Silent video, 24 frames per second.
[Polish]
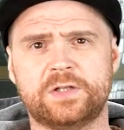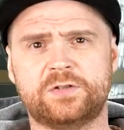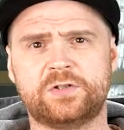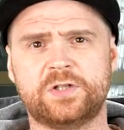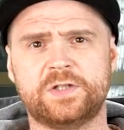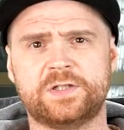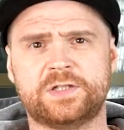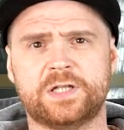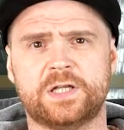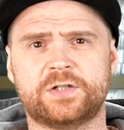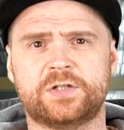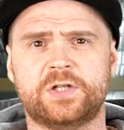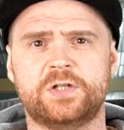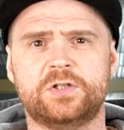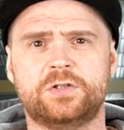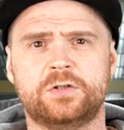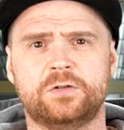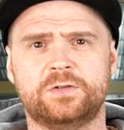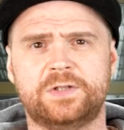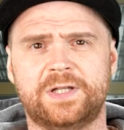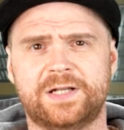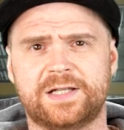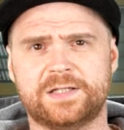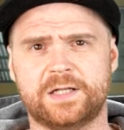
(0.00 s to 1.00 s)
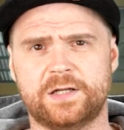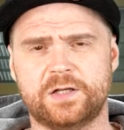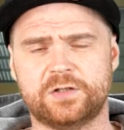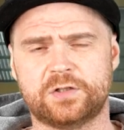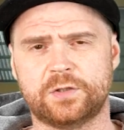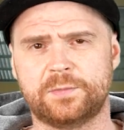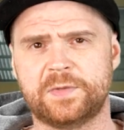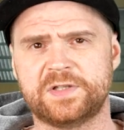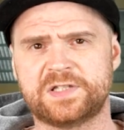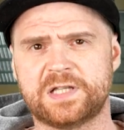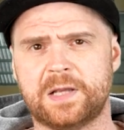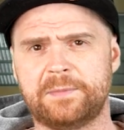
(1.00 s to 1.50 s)
360 i radzenie
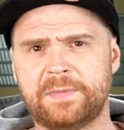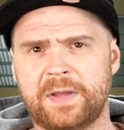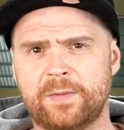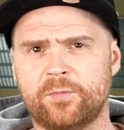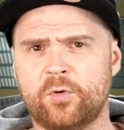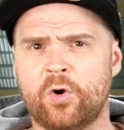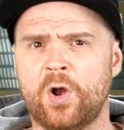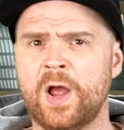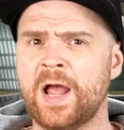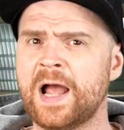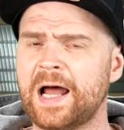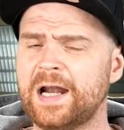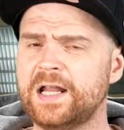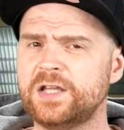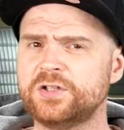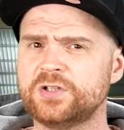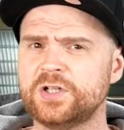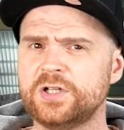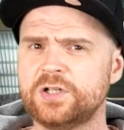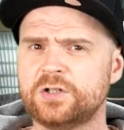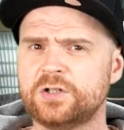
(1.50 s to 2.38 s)
sobie samemu, ale jeżeli